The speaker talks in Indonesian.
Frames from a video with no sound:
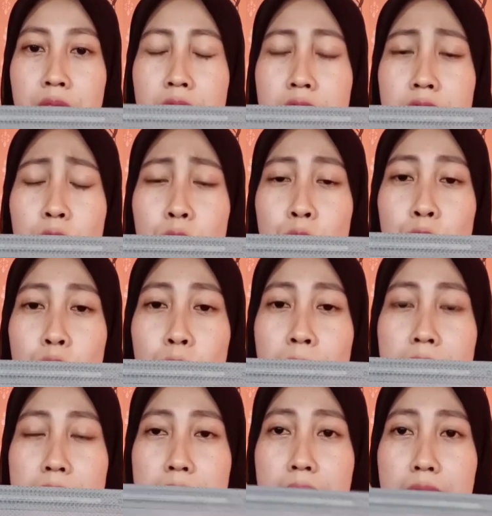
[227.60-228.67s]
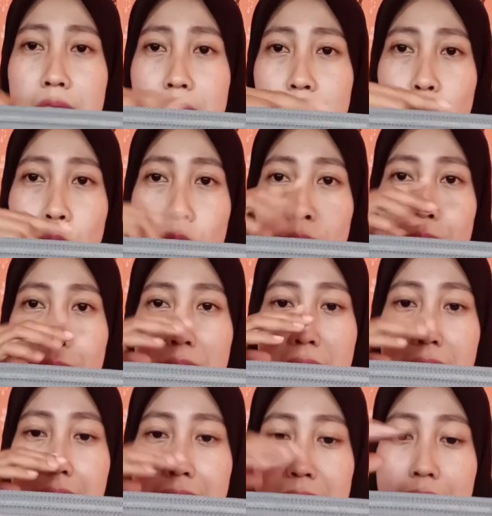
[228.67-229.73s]
Ini untuk bagian hidung,
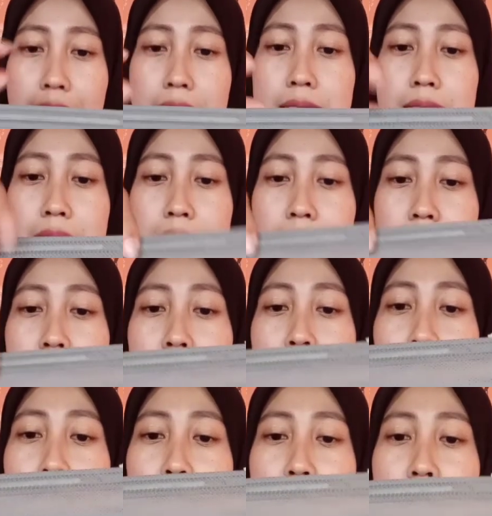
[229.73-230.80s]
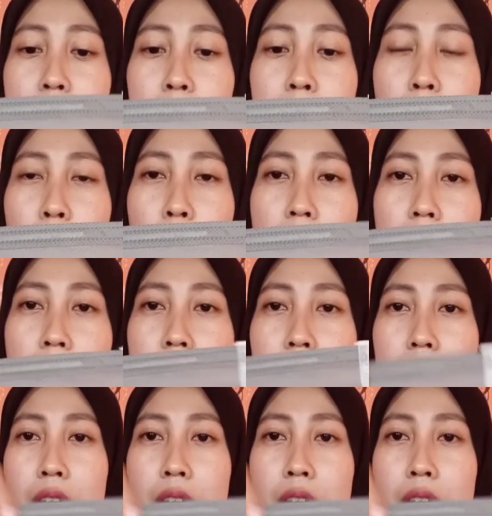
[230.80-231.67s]
bagian atas dan ini bagian bawah.